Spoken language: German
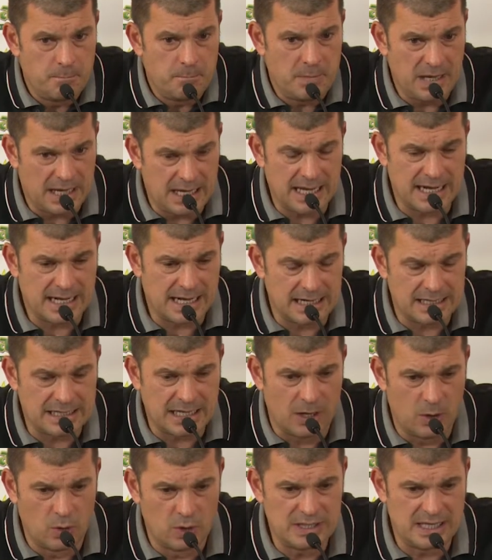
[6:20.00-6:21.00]
mich ärgert
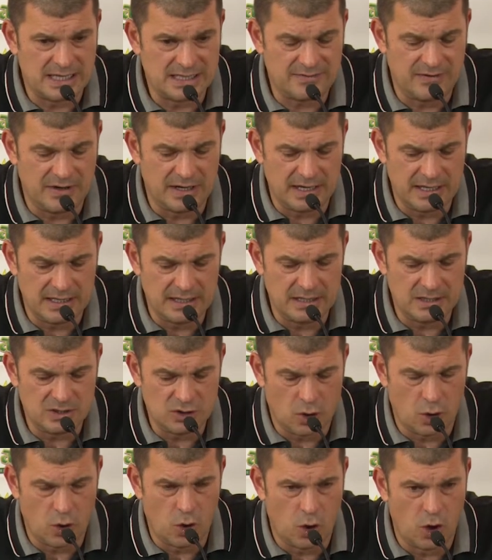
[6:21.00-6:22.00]
auch, dass wir ihn
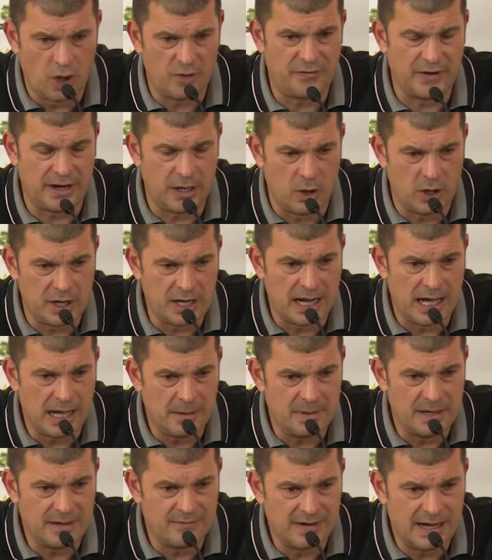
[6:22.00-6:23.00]
so hoch verloren
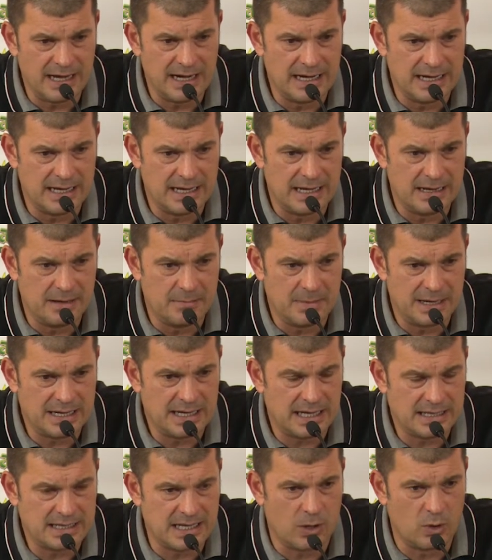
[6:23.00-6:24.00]
haben, weil äh,
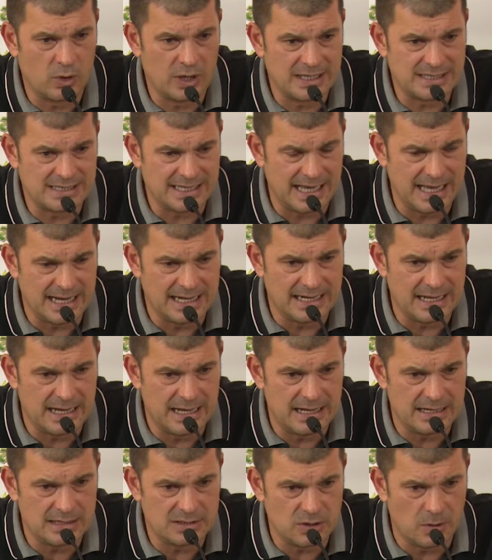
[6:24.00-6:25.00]
man hat auch gesehen,
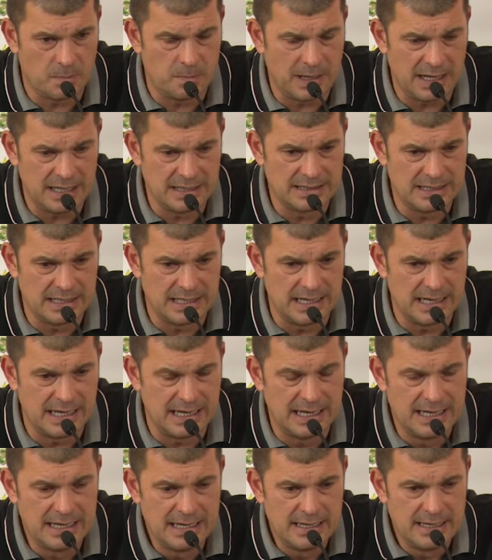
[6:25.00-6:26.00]
äh, sobald
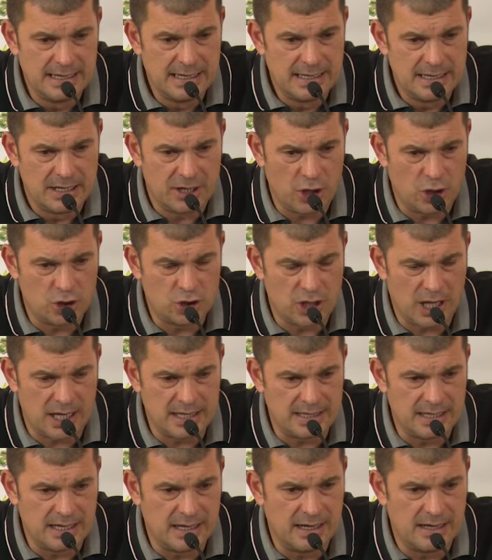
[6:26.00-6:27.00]
der äh,
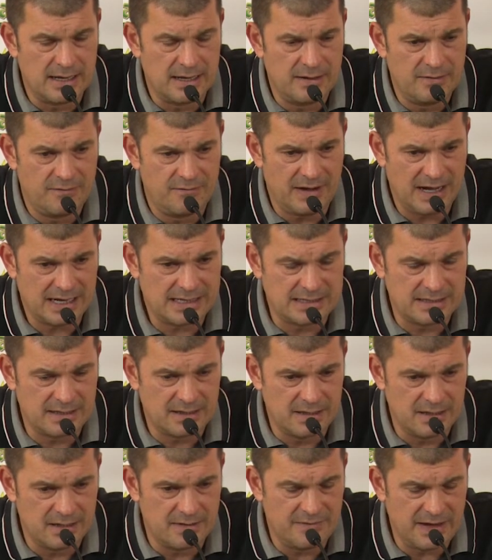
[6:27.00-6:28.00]
Rückstand äh, äh,
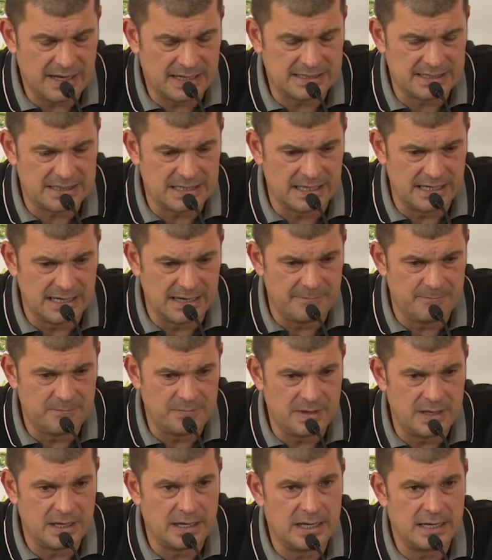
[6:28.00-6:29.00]
wächst, äh,
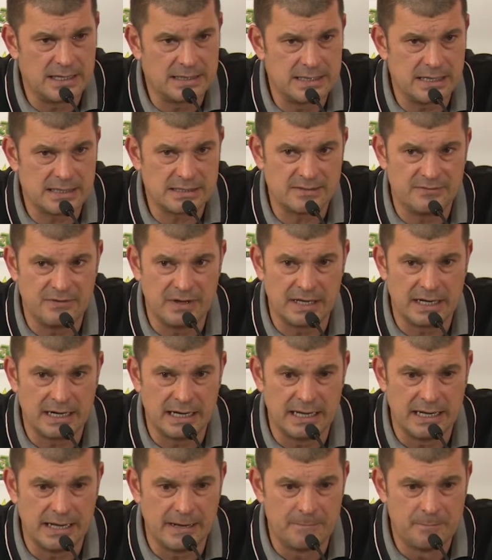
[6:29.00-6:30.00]
dass
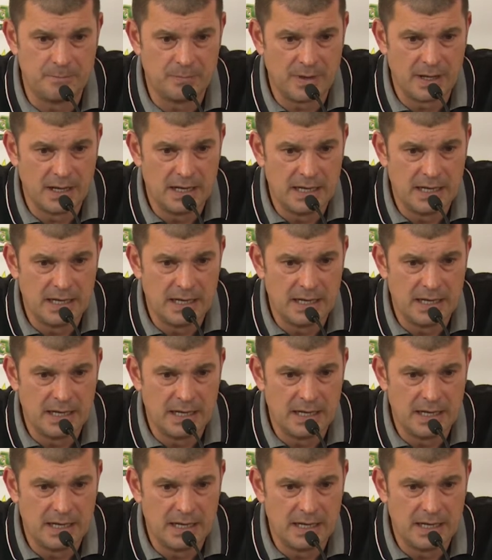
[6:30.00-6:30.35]
wir